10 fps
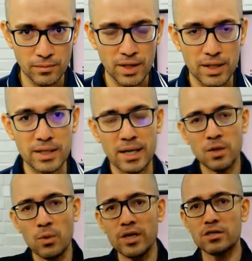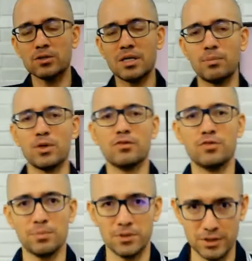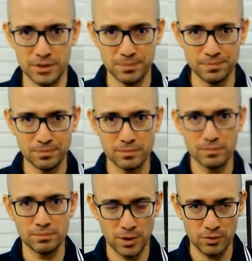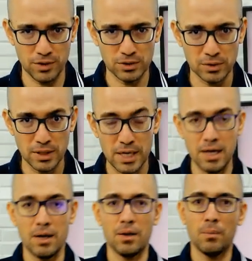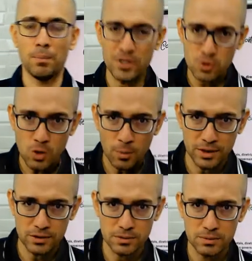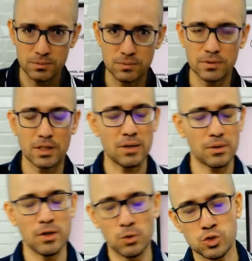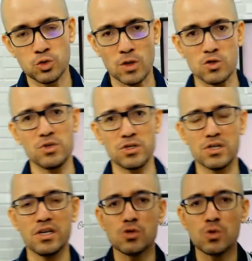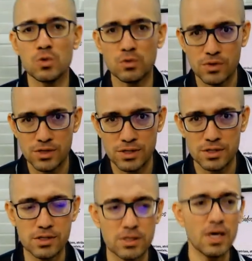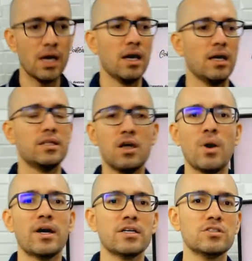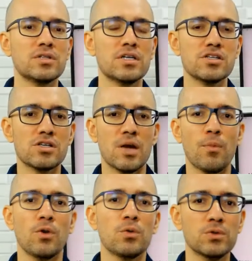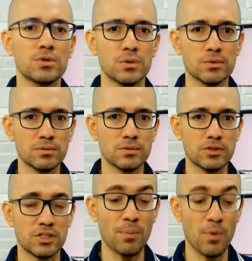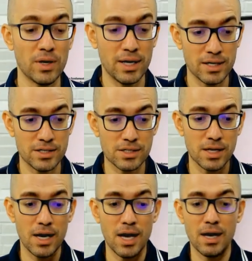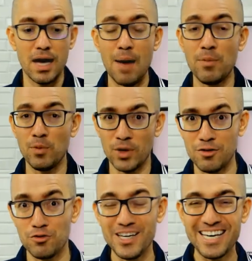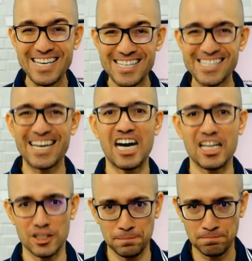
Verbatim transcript: e aí eu entro na bibliografia pedida. Perfeito? Pessoalmente, claro, eu estou assumindo esse risco com vocês, não acredito que eles extrapolem o conteúdo. Extrapolem, aliás, a bibliografia é indicada.